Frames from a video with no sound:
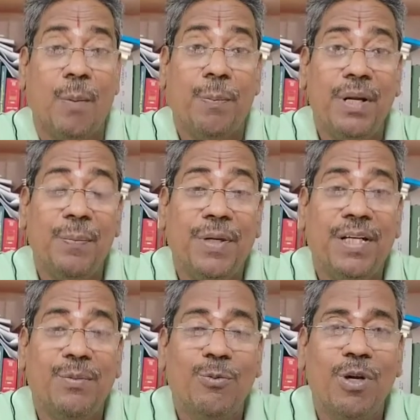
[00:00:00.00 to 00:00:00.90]

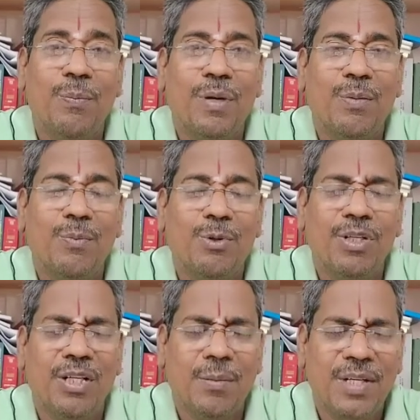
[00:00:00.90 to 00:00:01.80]
அப்படிப்பட்ட மூல
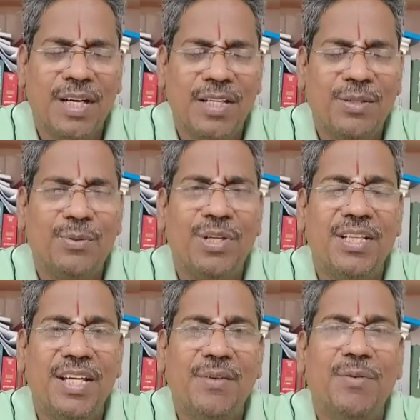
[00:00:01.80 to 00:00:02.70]
பரம்பொருள்னு நாம் நினைக்கக்கூடிய
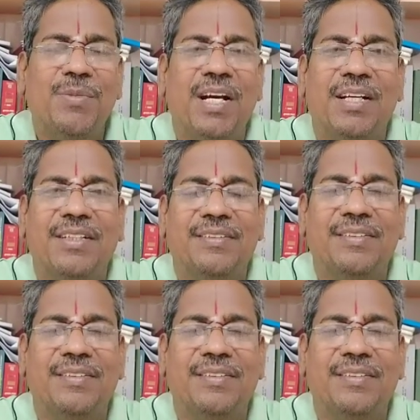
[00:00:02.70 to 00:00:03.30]
தெய்வம் யார்